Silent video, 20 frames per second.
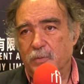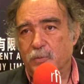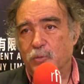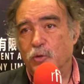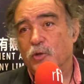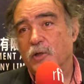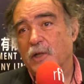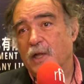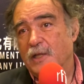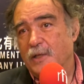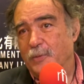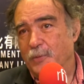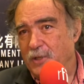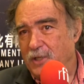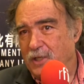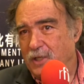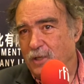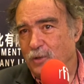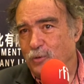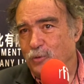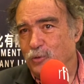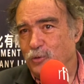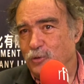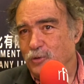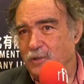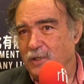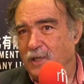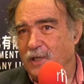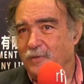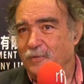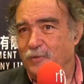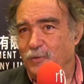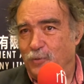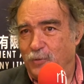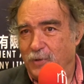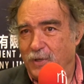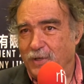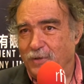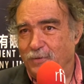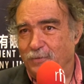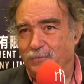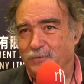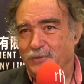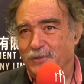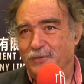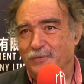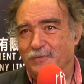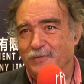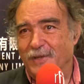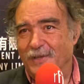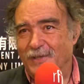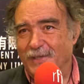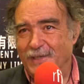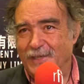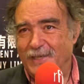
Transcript: Por outro lado, também tinha curiosidade de ver o que é que o festival,